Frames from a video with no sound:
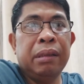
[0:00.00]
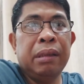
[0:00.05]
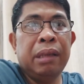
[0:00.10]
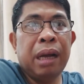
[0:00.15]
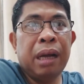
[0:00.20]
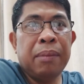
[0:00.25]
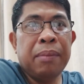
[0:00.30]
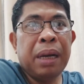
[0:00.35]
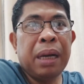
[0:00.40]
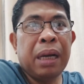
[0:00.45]

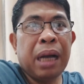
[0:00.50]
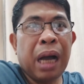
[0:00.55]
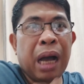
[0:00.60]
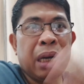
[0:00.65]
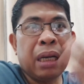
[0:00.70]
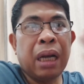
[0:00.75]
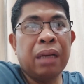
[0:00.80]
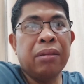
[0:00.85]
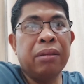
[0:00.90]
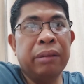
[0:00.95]
na
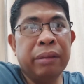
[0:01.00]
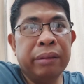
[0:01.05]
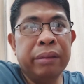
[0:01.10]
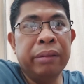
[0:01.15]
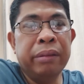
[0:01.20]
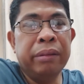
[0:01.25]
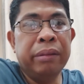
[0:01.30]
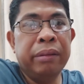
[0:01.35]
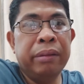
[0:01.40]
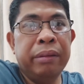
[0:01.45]

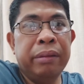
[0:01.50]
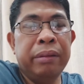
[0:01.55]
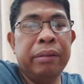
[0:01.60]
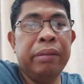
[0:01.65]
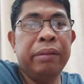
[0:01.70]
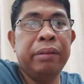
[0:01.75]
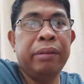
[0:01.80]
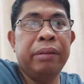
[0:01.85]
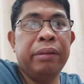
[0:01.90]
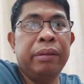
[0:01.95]
magkakagulo
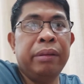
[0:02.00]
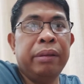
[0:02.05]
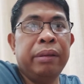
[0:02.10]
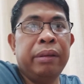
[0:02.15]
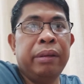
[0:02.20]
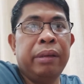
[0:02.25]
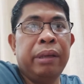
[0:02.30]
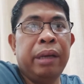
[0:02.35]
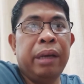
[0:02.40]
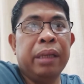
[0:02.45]

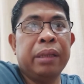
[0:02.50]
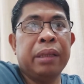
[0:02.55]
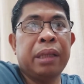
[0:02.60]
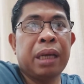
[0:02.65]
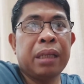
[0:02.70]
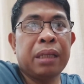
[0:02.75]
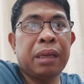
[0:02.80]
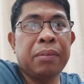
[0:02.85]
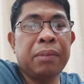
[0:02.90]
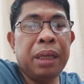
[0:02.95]
at
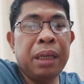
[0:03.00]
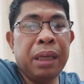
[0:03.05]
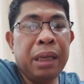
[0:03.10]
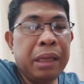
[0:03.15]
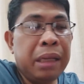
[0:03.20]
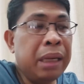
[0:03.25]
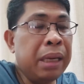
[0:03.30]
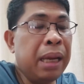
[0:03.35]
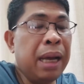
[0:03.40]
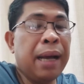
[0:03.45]

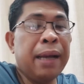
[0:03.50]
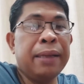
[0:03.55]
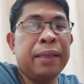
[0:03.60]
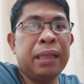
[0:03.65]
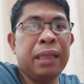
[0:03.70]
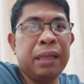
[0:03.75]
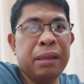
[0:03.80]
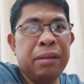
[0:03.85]
sasabihin nila,